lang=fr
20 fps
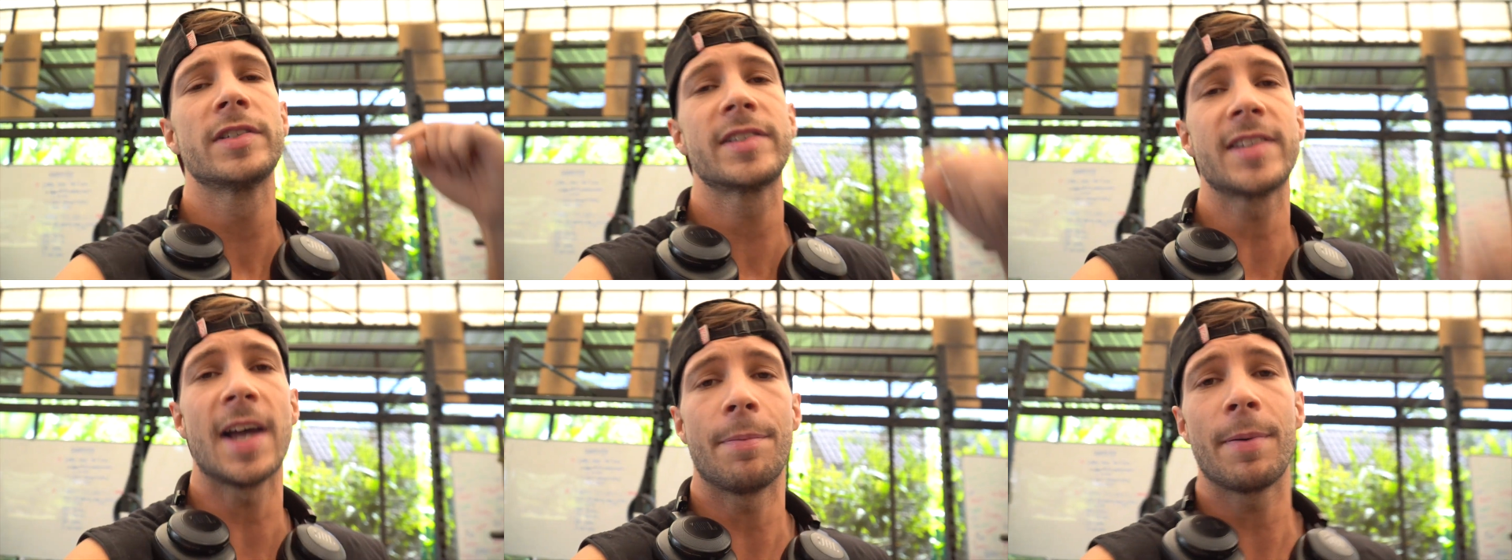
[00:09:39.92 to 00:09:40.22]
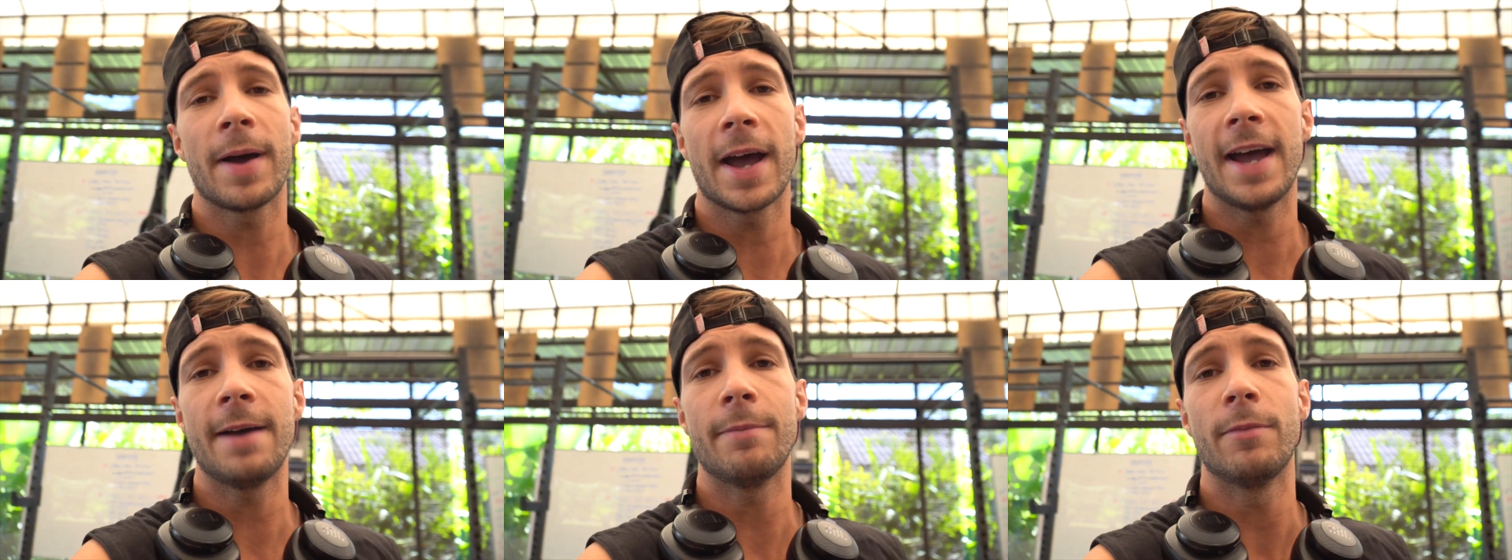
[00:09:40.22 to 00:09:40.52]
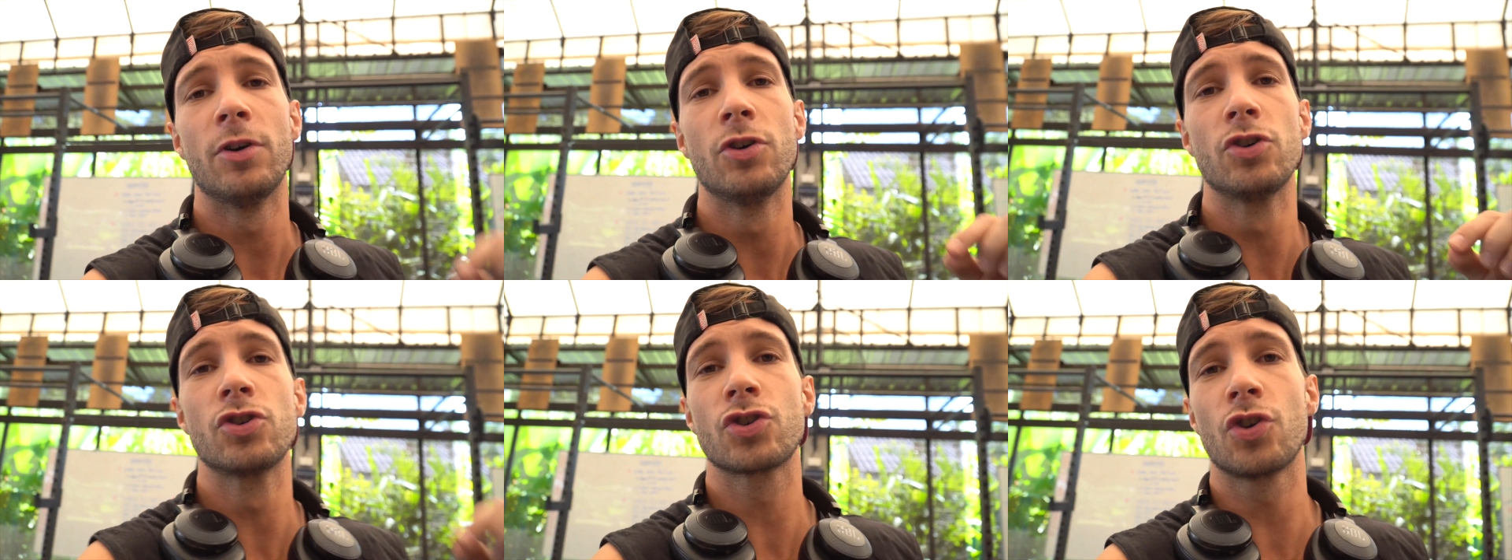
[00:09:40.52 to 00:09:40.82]
ça après
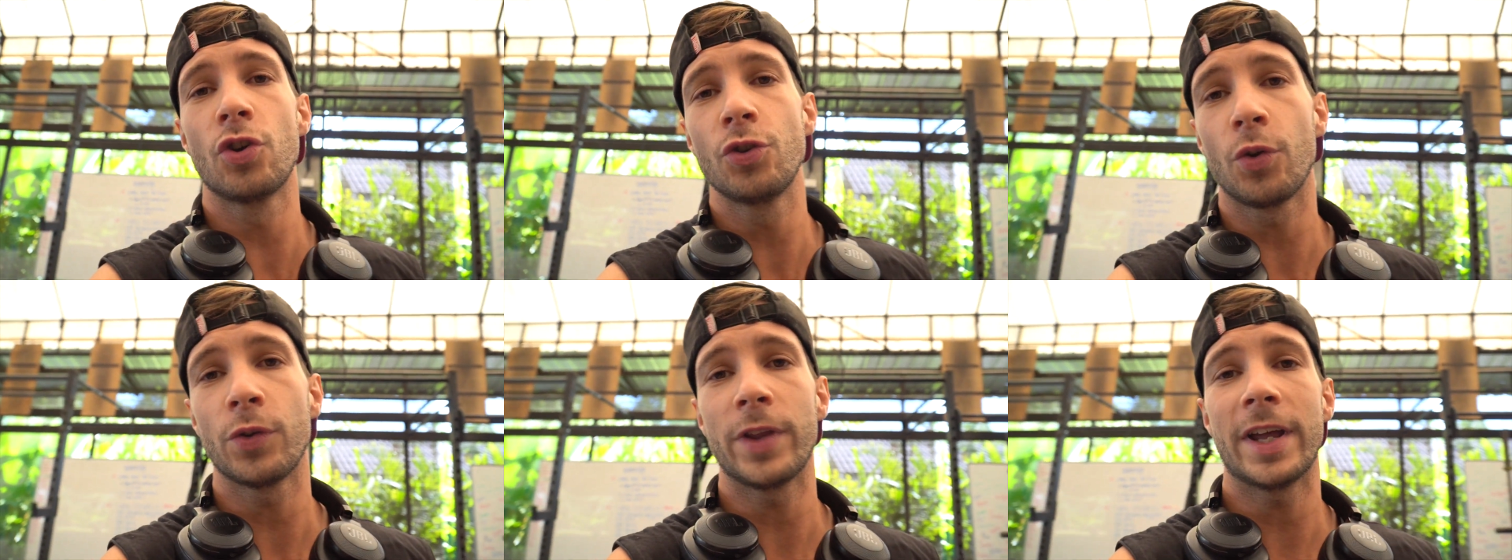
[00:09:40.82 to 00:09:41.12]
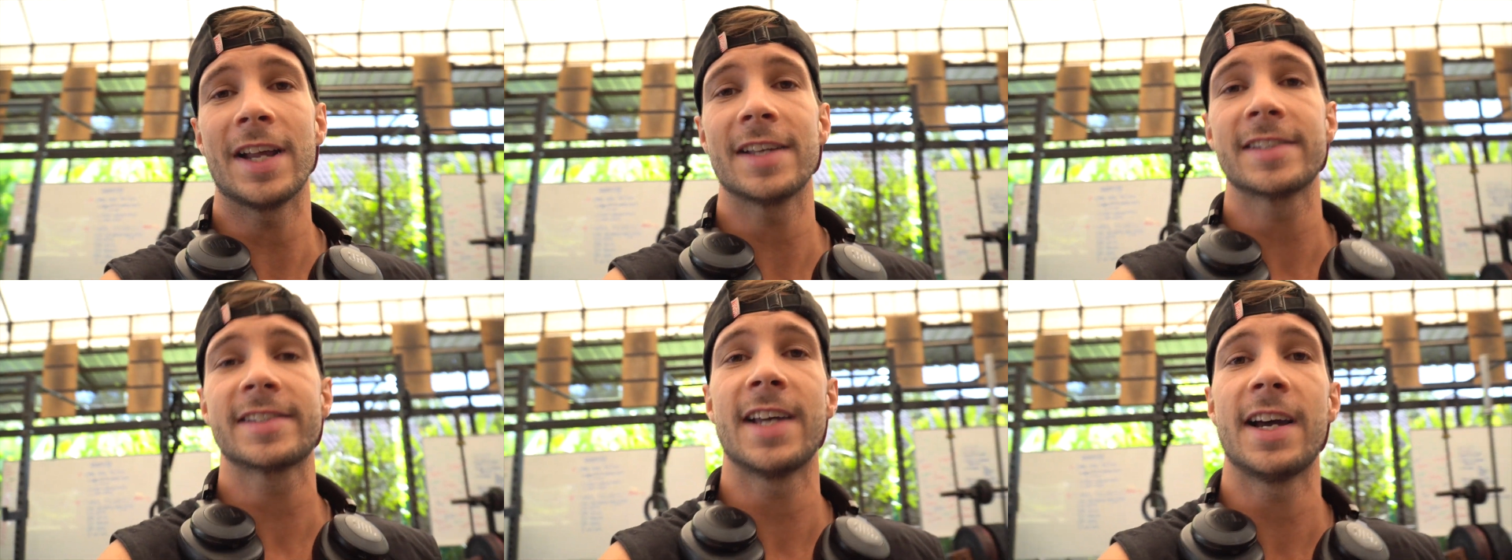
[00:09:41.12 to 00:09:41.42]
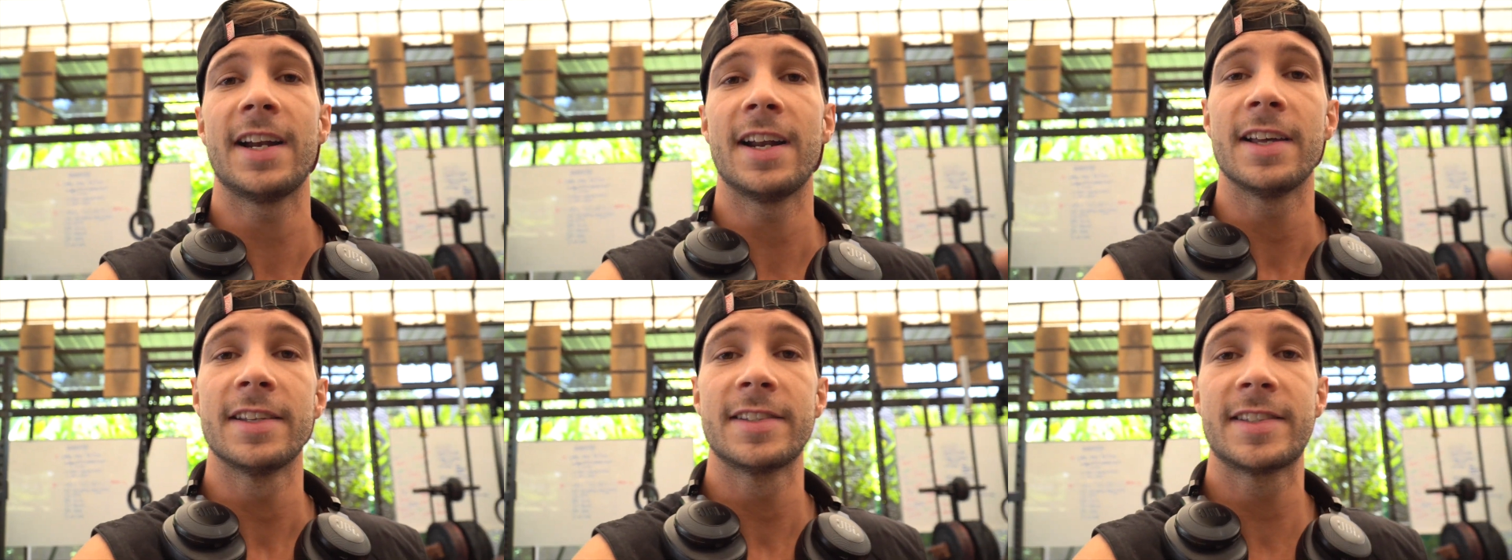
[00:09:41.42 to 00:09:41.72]
euh, je retourne à la
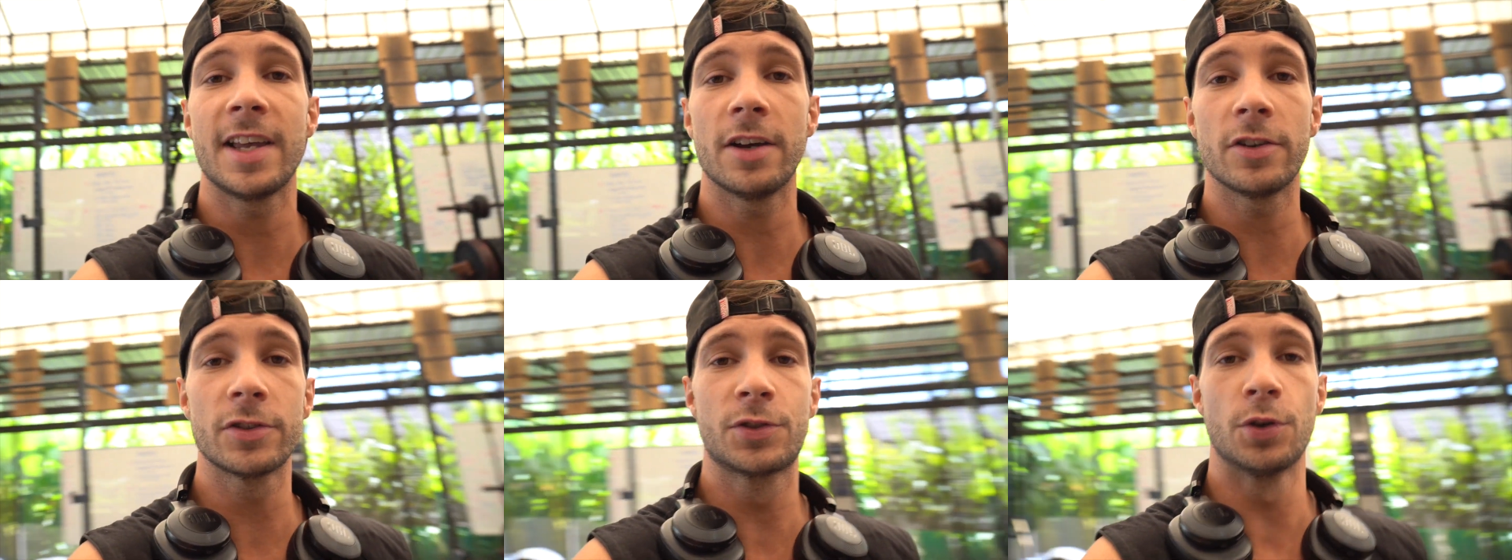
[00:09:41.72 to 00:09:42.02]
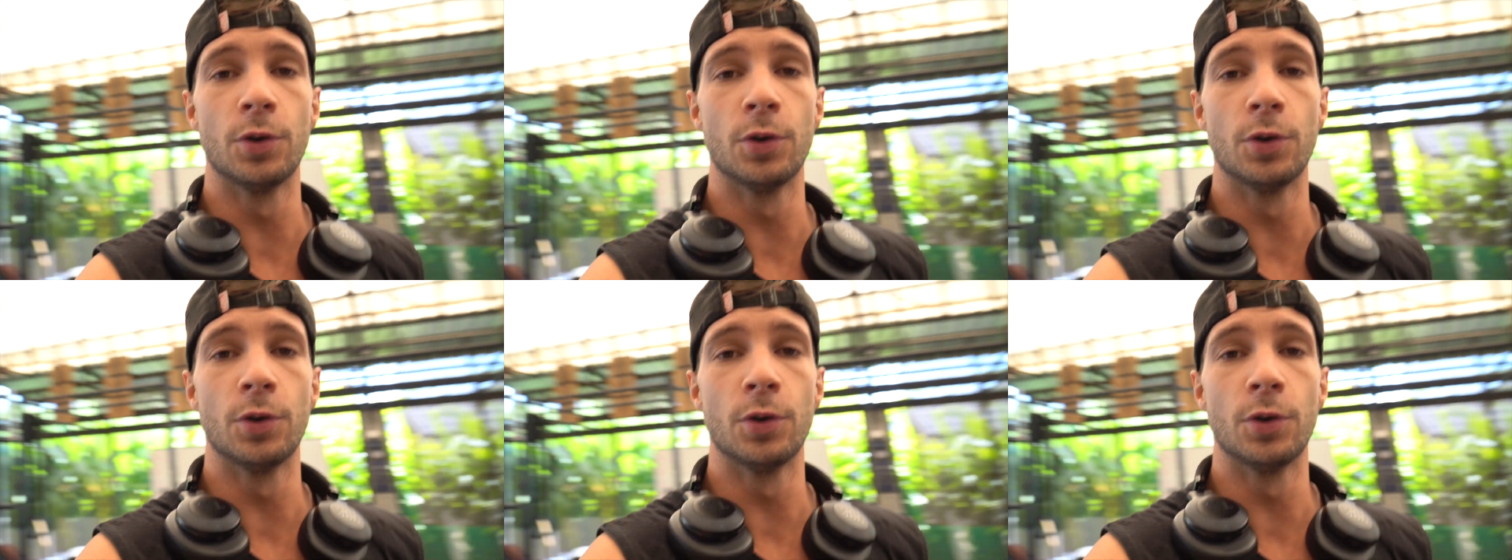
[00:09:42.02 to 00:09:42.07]
salle, séance